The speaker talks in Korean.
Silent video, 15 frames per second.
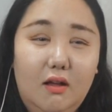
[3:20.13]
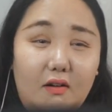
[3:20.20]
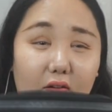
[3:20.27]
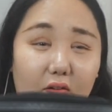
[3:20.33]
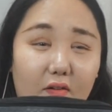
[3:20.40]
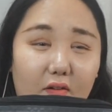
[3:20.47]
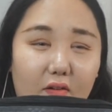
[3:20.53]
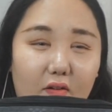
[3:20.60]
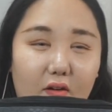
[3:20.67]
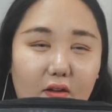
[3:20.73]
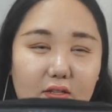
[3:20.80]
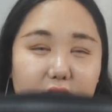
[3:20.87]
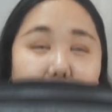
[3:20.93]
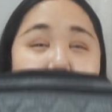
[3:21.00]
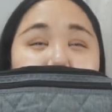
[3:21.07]
어,
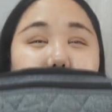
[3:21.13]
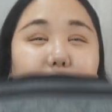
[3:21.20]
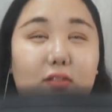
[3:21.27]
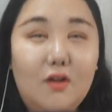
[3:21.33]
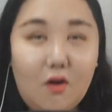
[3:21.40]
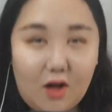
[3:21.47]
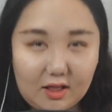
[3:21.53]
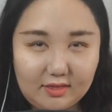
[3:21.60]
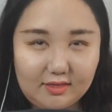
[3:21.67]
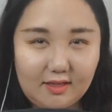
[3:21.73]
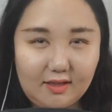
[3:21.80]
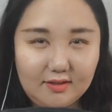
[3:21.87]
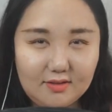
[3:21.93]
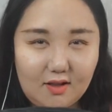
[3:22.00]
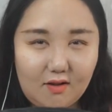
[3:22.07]
작을 것
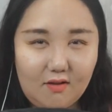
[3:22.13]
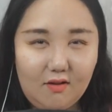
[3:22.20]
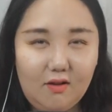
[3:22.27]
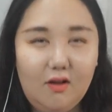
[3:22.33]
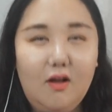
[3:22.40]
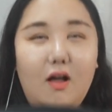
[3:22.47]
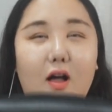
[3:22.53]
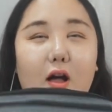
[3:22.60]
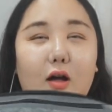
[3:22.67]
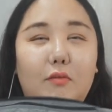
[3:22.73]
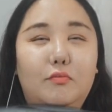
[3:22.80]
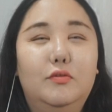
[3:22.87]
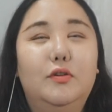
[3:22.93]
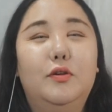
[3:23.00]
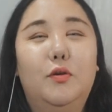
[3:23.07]
같아서
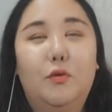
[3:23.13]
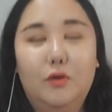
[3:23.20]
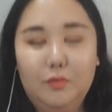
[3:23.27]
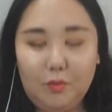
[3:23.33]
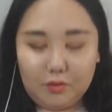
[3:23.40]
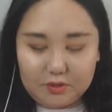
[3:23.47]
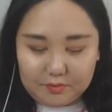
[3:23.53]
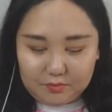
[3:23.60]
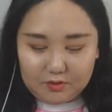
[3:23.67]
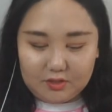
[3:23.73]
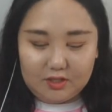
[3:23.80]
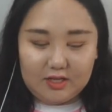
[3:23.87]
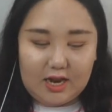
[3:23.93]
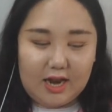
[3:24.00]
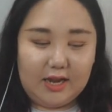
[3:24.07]
브이로그 보신
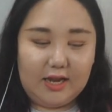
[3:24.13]
분들 은